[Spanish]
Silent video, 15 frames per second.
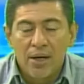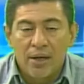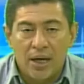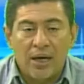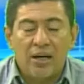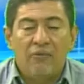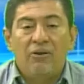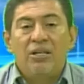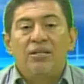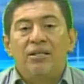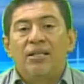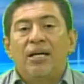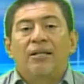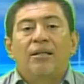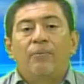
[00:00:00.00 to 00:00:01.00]
Y hay que
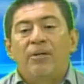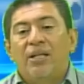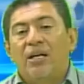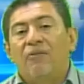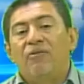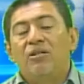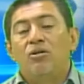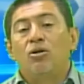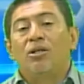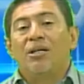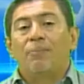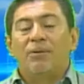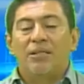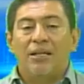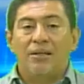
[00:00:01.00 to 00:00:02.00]
felicitar también a la afición que a
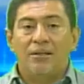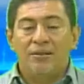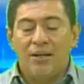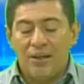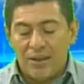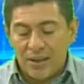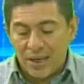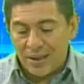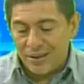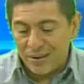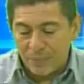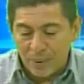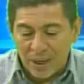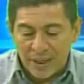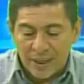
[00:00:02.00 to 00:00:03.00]
pesar de ser día de
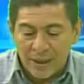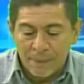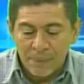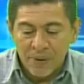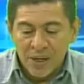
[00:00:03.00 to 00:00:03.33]
semana,